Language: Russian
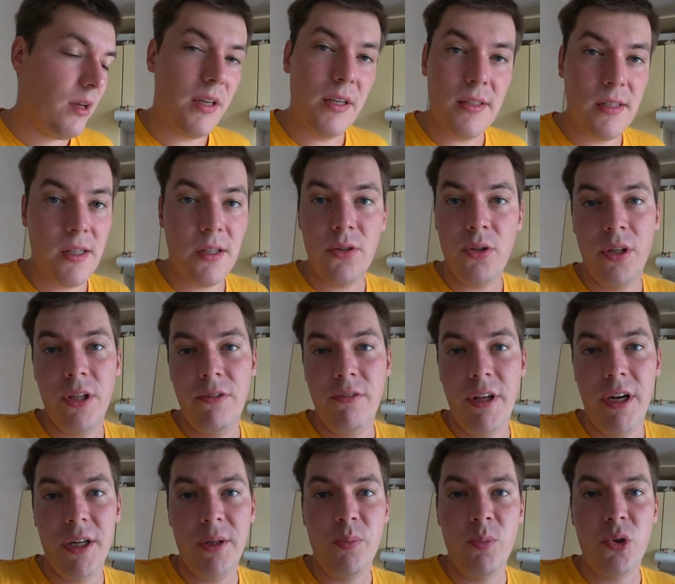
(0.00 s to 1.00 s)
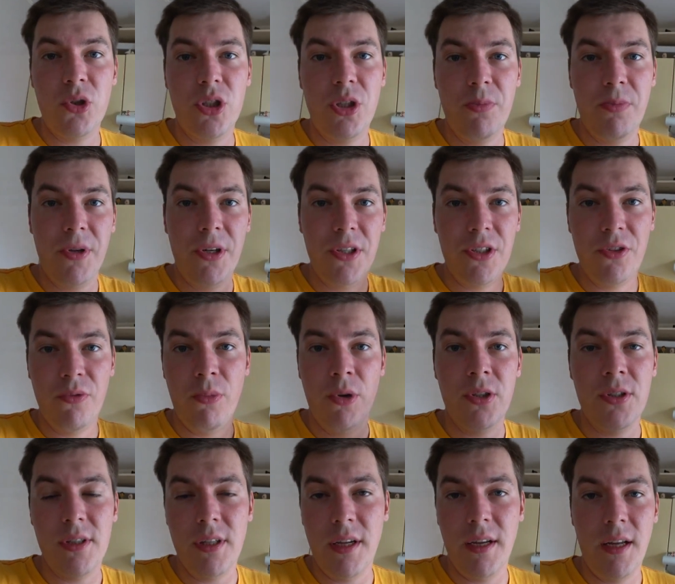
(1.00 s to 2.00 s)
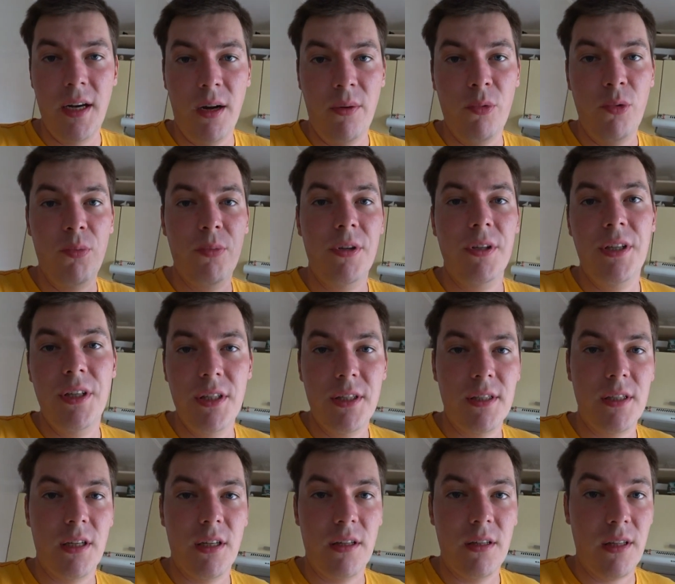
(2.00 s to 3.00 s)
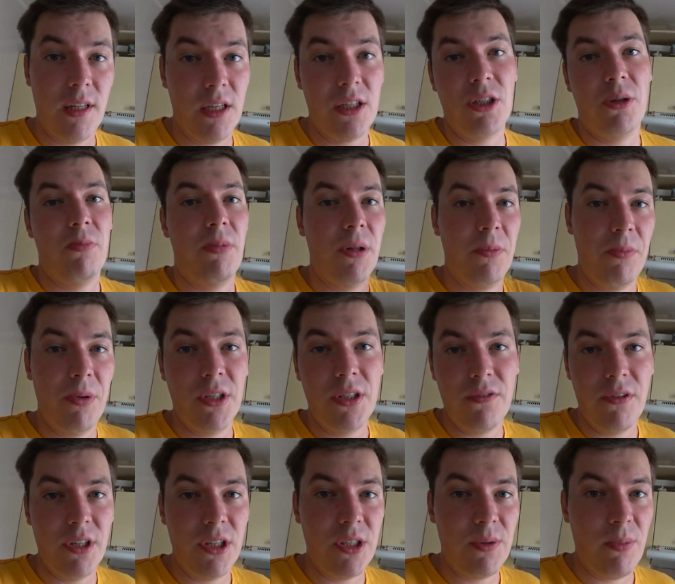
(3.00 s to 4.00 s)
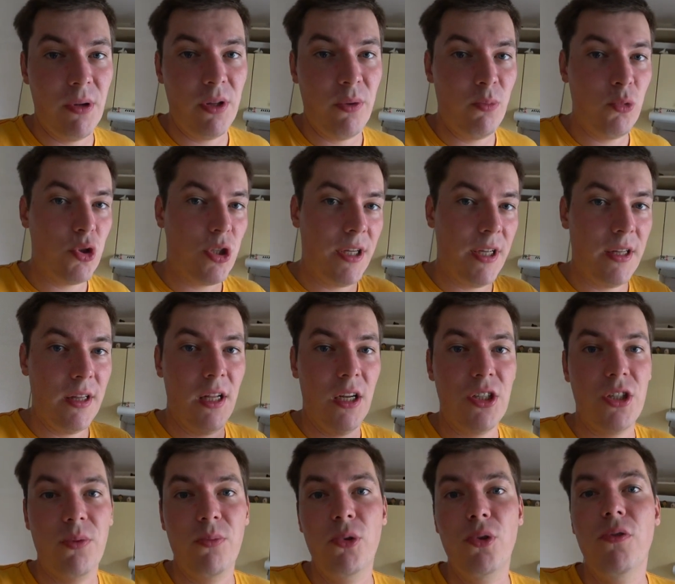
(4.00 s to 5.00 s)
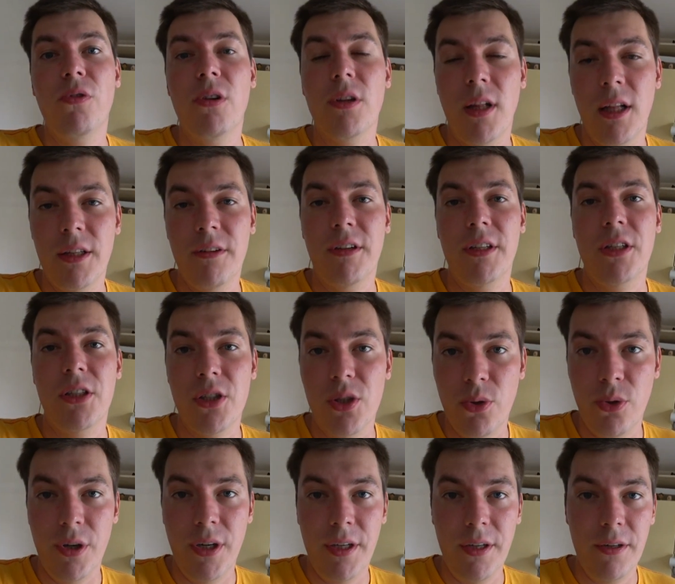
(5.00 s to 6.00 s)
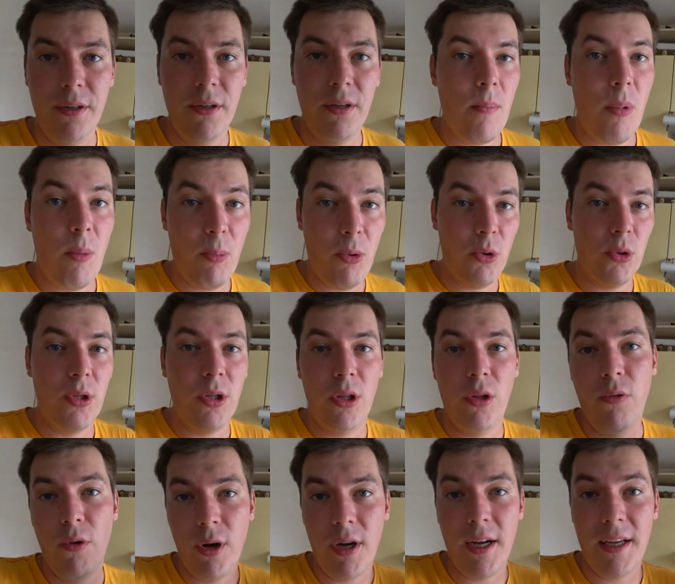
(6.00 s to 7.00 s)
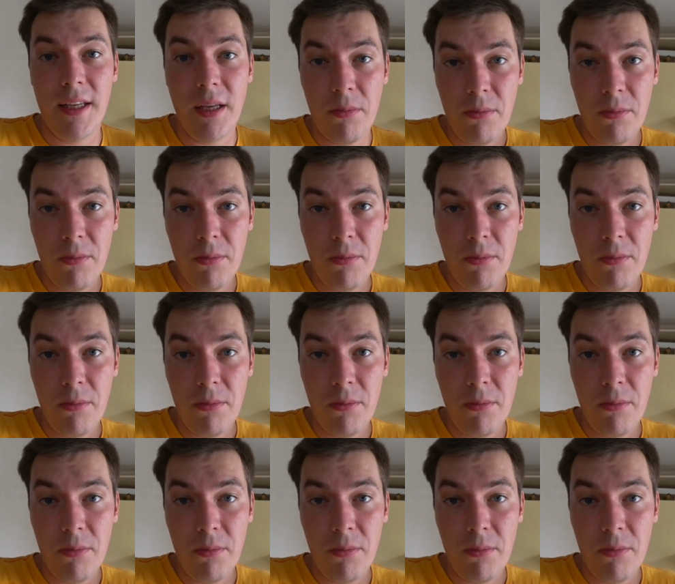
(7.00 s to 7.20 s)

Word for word: Если кто не верит, можете перейти в мой инстаграм, убедиться. Также подписывайтесь, потому что я дальше буду выкладывать истории по поводу того, как я